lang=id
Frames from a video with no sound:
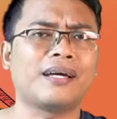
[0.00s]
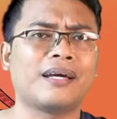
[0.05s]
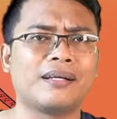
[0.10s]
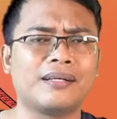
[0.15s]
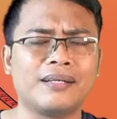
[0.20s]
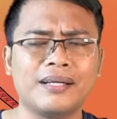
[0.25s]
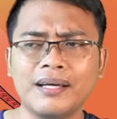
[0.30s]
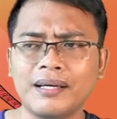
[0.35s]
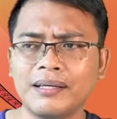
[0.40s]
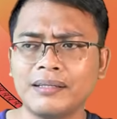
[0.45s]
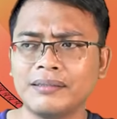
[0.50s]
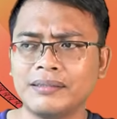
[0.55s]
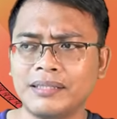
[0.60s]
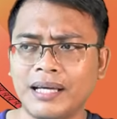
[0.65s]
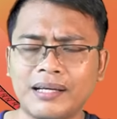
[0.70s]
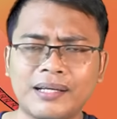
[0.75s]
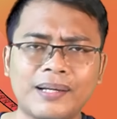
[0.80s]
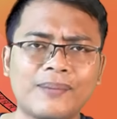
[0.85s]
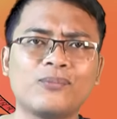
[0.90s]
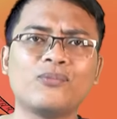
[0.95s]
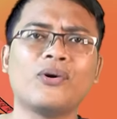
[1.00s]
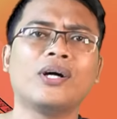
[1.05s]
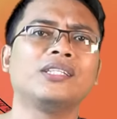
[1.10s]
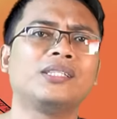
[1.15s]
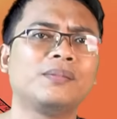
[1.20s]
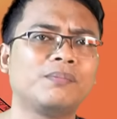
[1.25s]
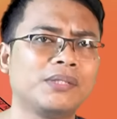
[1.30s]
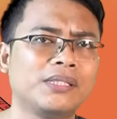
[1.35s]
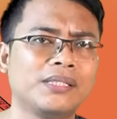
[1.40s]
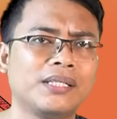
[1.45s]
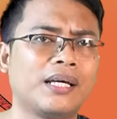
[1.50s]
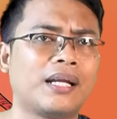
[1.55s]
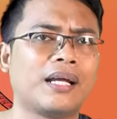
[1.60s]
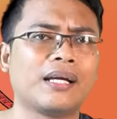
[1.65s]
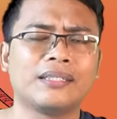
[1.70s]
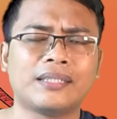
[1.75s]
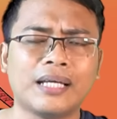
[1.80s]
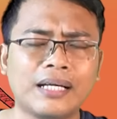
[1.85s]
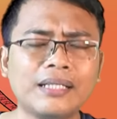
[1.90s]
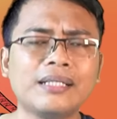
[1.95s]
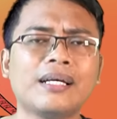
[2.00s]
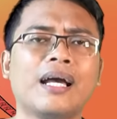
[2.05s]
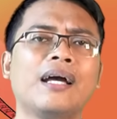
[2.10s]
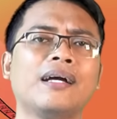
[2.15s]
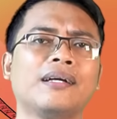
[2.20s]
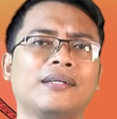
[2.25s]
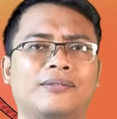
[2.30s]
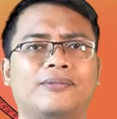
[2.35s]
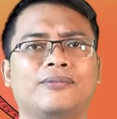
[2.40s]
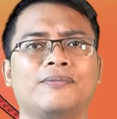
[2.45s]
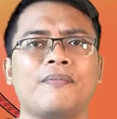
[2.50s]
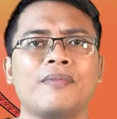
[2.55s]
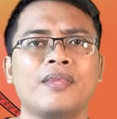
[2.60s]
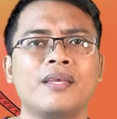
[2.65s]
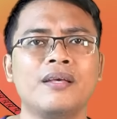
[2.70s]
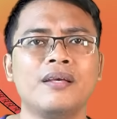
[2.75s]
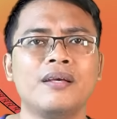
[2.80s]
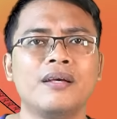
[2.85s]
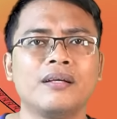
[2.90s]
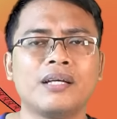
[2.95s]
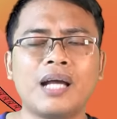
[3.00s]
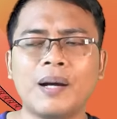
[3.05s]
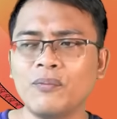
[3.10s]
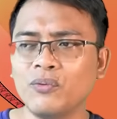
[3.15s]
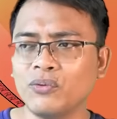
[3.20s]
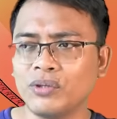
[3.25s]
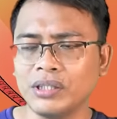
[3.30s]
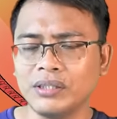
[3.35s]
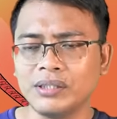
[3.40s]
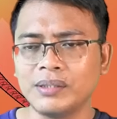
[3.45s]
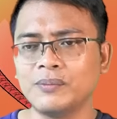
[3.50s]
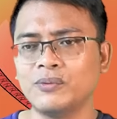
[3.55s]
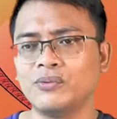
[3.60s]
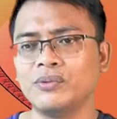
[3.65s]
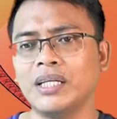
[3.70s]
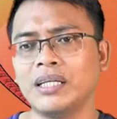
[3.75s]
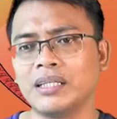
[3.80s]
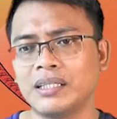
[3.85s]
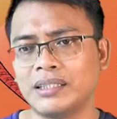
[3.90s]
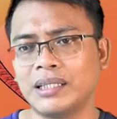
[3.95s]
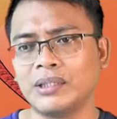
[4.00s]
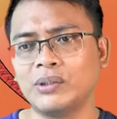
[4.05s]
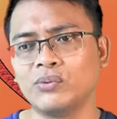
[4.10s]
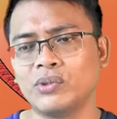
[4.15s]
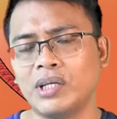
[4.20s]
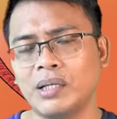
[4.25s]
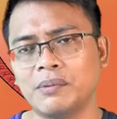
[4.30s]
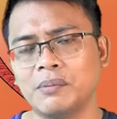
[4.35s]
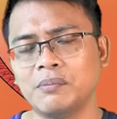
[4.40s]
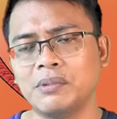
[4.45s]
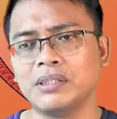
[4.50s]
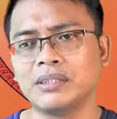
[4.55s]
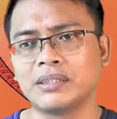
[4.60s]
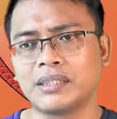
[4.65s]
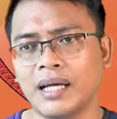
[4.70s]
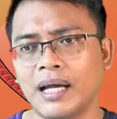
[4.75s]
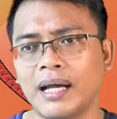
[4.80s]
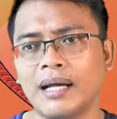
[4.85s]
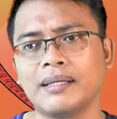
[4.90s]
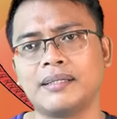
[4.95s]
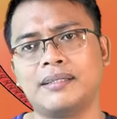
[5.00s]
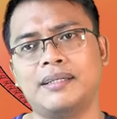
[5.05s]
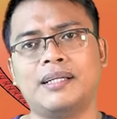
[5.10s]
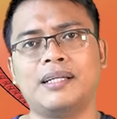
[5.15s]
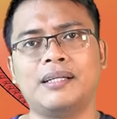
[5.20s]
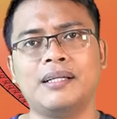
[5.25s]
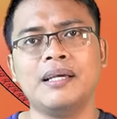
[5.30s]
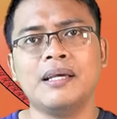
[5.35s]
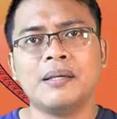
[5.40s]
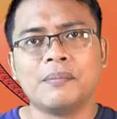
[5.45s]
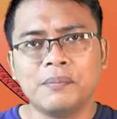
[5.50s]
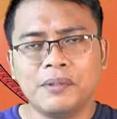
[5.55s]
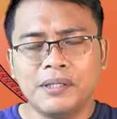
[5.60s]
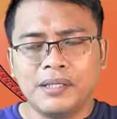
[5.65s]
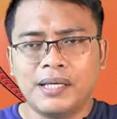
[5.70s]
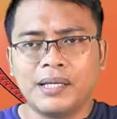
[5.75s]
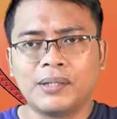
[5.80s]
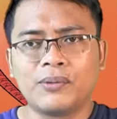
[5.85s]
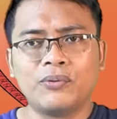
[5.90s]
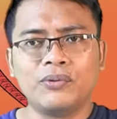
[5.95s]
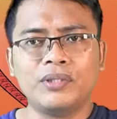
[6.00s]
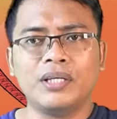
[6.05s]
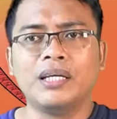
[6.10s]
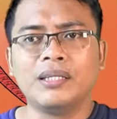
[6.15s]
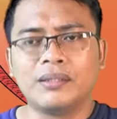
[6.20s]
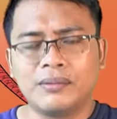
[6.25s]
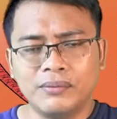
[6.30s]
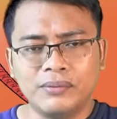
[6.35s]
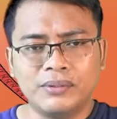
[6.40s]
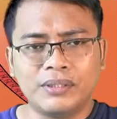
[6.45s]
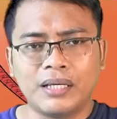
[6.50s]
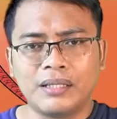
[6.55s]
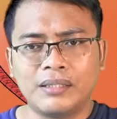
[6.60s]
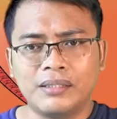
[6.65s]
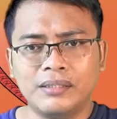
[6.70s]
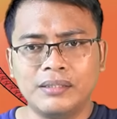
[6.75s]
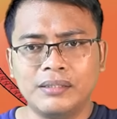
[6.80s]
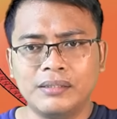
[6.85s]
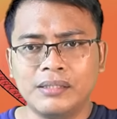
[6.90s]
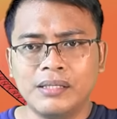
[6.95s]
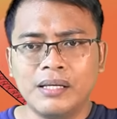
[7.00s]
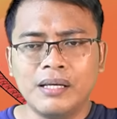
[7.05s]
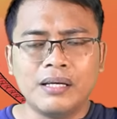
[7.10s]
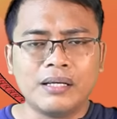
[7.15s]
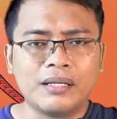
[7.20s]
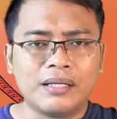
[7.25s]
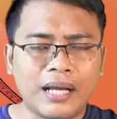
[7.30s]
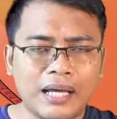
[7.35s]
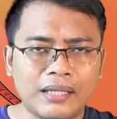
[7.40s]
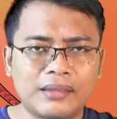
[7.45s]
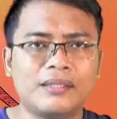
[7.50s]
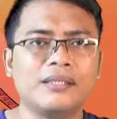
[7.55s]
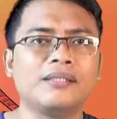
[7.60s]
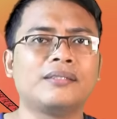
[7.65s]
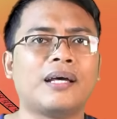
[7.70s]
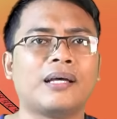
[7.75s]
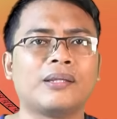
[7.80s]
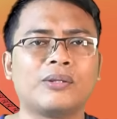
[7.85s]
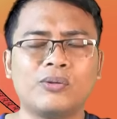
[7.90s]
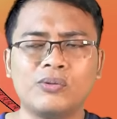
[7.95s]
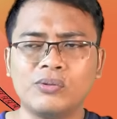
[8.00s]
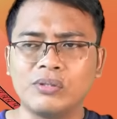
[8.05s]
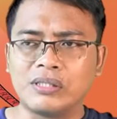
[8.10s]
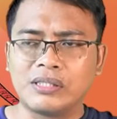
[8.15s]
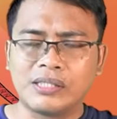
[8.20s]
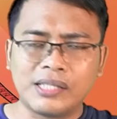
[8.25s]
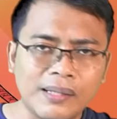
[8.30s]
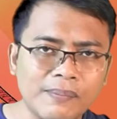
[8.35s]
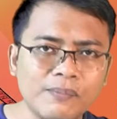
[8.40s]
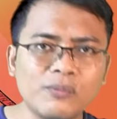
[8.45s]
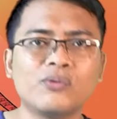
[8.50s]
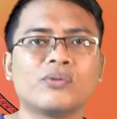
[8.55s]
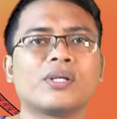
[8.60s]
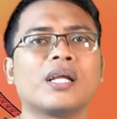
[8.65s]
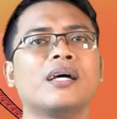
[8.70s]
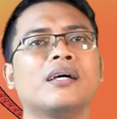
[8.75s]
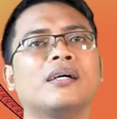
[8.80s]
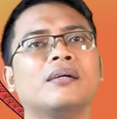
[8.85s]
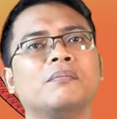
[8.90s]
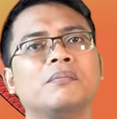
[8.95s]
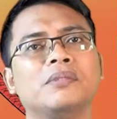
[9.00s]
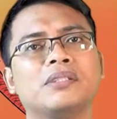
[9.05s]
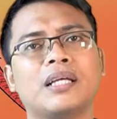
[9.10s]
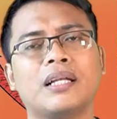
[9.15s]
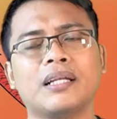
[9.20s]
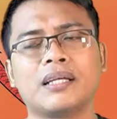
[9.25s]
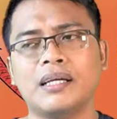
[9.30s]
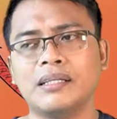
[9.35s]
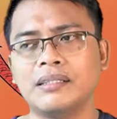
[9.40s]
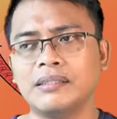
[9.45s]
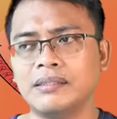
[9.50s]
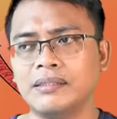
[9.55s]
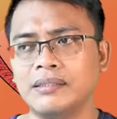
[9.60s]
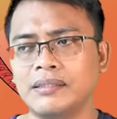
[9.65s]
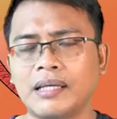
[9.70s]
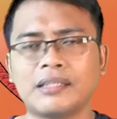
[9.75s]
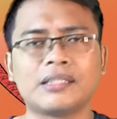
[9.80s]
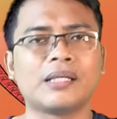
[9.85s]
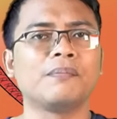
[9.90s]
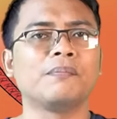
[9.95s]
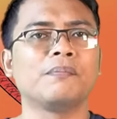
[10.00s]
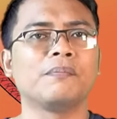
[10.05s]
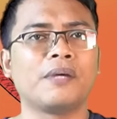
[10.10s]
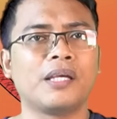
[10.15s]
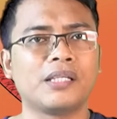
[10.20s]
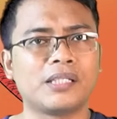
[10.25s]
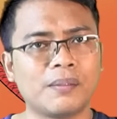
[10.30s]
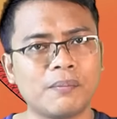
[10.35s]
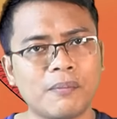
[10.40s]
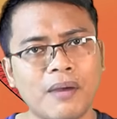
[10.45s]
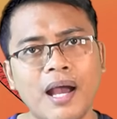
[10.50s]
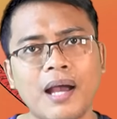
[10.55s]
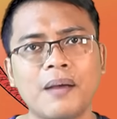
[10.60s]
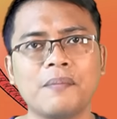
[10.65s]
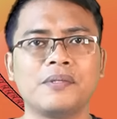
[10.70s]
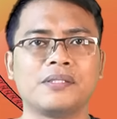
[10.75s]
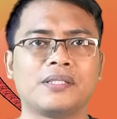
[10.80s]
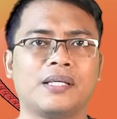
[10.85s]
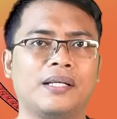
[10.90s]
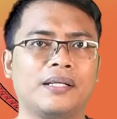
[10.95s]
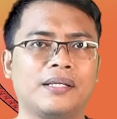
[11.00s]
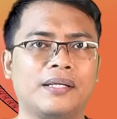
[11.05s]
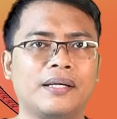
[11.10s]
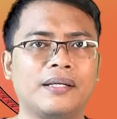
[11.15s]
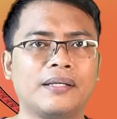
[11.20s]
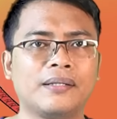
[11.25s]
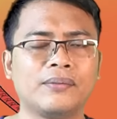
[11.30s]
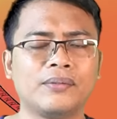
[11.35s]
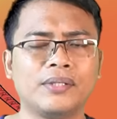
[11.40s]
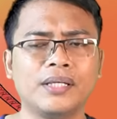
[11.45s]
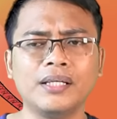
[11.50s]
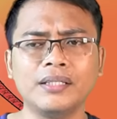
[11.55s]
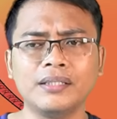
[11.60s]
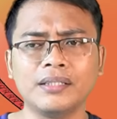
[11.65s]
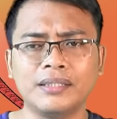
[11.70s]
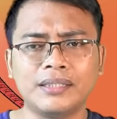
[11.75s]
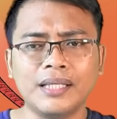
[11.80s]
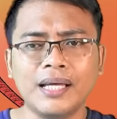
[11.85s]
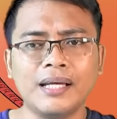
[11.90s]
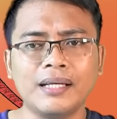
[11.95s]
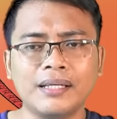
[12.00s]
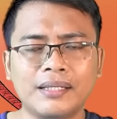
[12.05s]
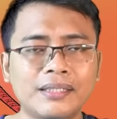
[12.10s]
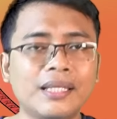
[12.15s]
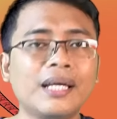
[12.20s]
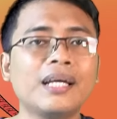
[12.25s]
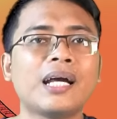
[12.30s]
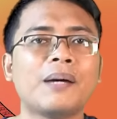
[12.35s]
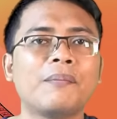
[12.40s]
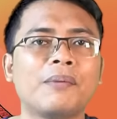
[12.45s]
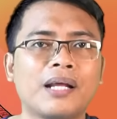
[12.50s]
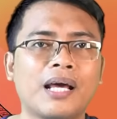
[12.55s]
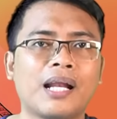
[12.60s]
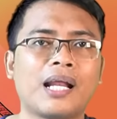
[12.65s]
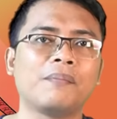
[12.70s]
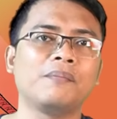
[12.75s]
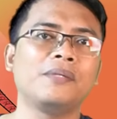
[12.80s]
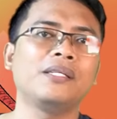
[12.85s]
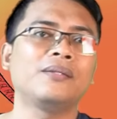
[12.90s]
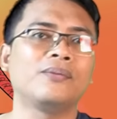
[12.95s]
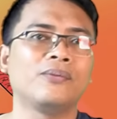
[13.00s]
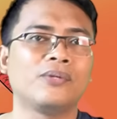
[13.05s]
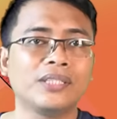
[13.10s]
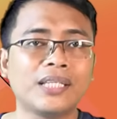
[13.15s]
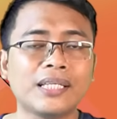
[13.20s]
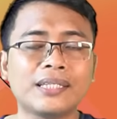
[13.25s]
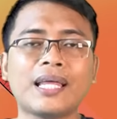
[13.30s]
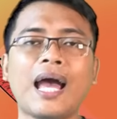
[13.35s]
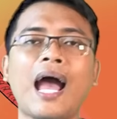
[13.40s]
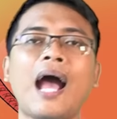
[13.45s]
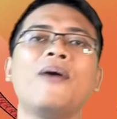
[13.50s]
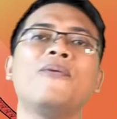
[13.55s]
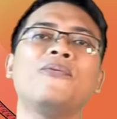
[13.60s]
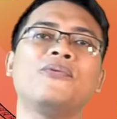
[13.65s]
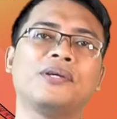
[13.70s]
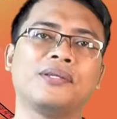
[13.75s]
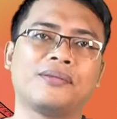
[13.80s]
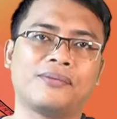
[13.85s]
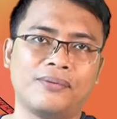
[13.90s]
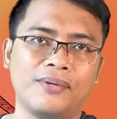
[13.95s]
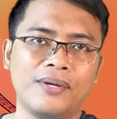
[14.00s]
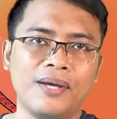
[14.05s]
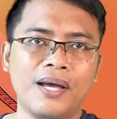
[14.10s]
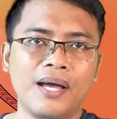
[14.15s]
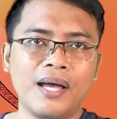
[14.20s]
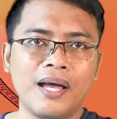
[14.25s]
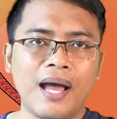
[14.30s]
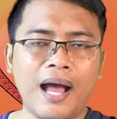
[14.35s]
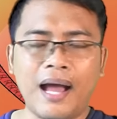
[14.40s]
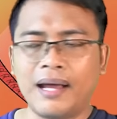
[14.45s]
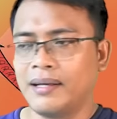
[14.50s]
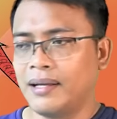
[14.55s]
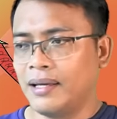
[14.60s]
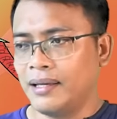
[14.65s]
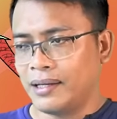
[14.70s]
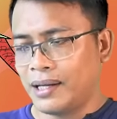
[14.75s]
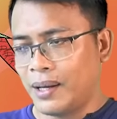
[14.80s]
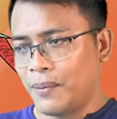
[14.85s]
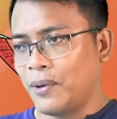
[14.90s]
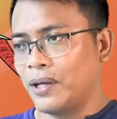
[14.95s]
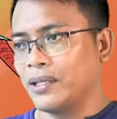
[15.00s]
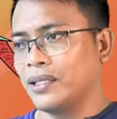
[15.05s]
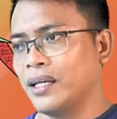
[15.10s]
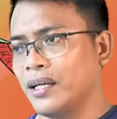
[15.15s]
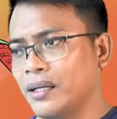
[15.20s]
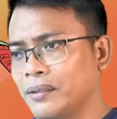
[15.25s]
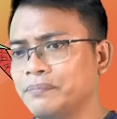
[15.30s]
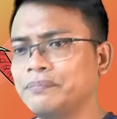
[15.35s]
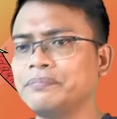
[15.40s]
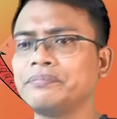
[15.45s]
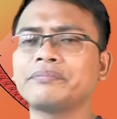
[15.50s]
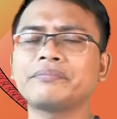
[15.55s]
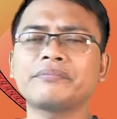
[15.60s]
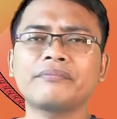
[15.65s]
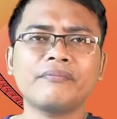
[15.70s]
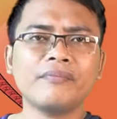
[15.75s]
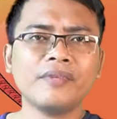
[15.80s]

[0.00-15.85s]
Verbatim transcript: karena dianggap wajib di negara kita. Enggak gitu. Nggak mungkin kemudian kita juga meminta agar biaya kuliah itu jadi gratis atau semurah misalkan di SM, SMA misalkan gitu ya. Kita kita nggak berharap itu. Kita tahu gitu. Ada yang namanya